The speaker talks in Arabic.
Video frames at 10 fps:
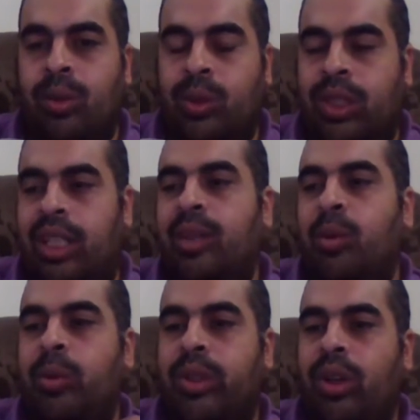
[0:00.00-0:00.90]

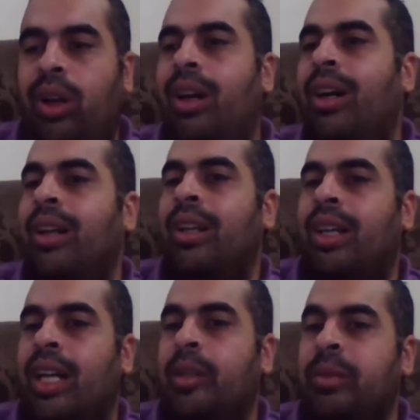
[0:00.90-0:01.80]
وتكلمه بالراحه
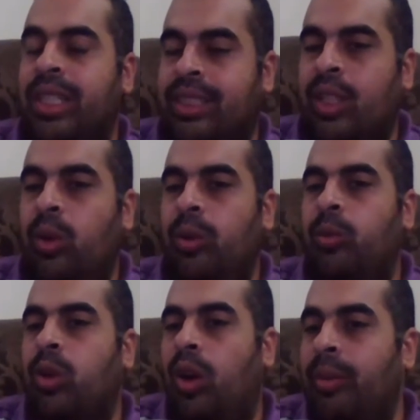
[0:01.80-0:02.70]
هيبدا يستوعب
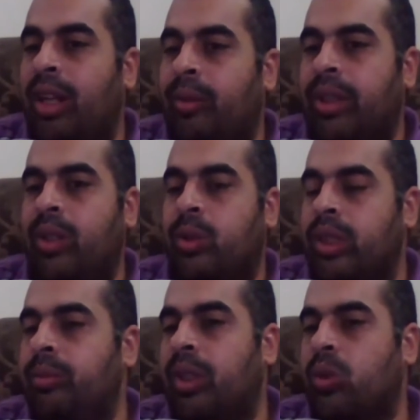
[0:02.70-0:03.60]
ولو عملها مره
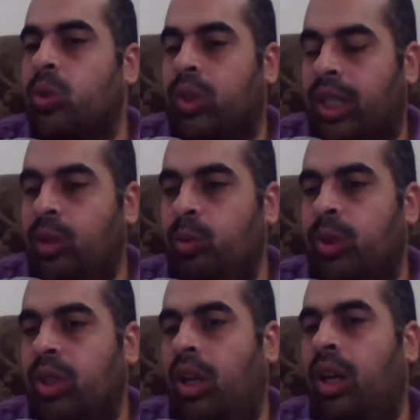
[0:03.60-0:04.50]
واتنين برضو كلمه
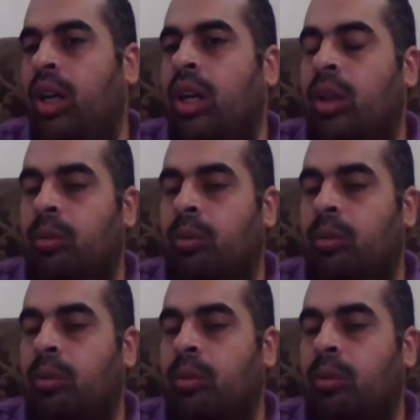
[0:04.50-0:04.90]
بالراحه